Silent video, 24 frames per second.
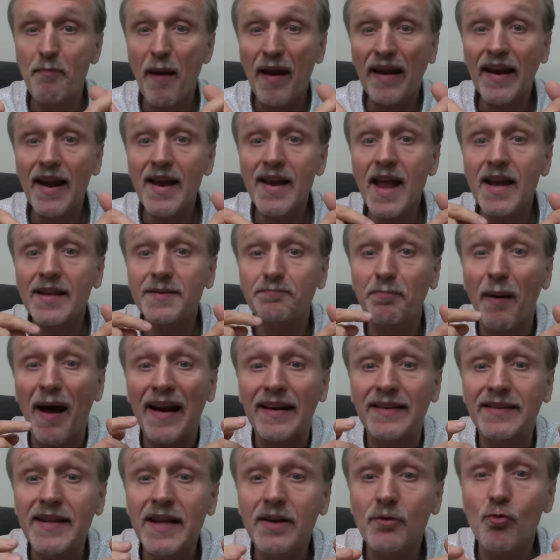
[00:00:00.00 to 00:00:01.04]
pequeñas
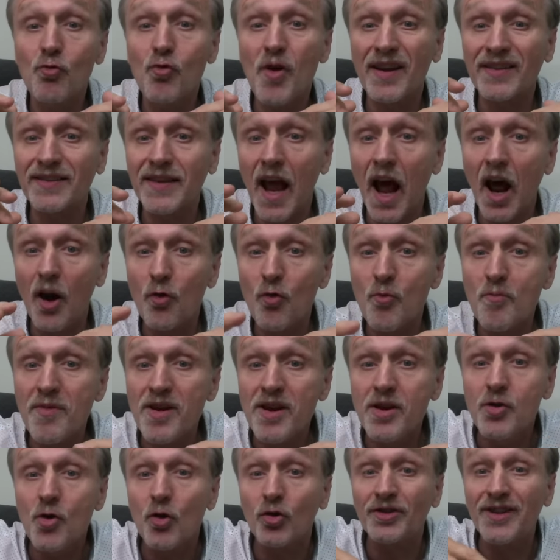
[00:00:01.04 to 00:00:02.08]
partículas de
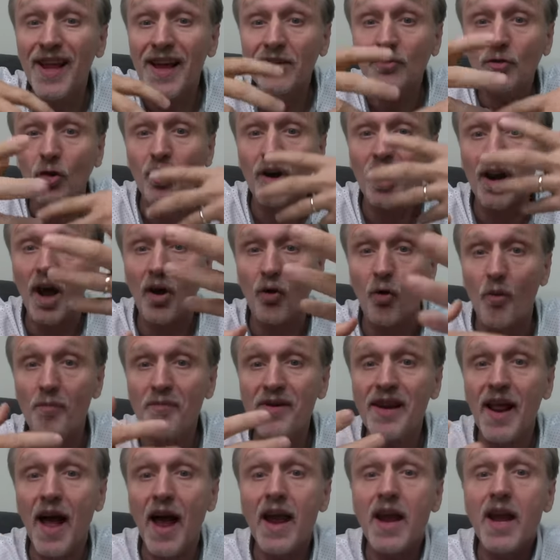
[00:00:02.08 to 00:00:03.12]
aluminio dentro de la
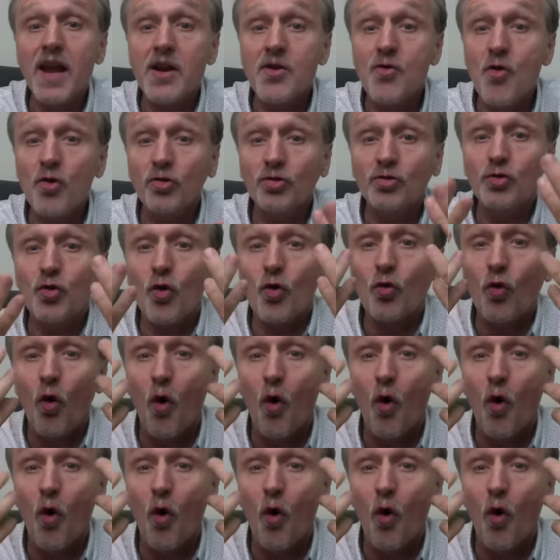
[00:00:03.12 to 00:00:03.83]
comida y nos lo